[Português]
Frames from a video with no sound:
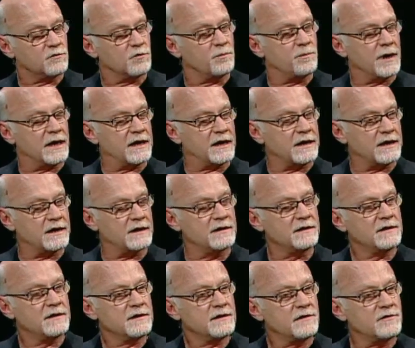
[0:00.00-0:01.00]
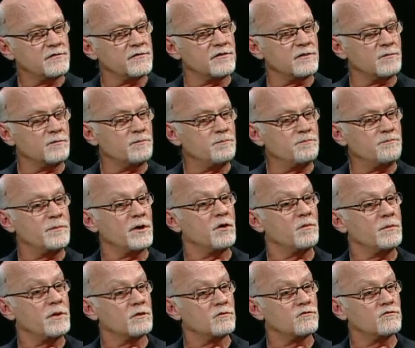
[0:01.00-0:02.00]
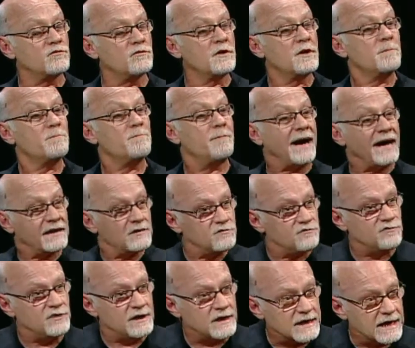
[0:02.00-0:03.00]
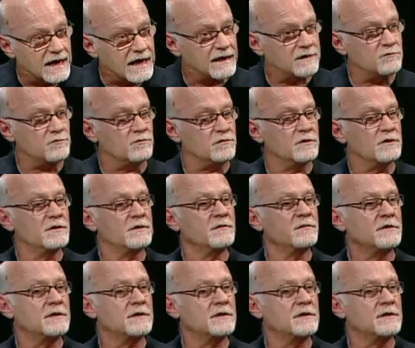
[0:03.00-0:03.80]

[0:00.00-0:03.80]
no Paraná que são pelo menos partilhado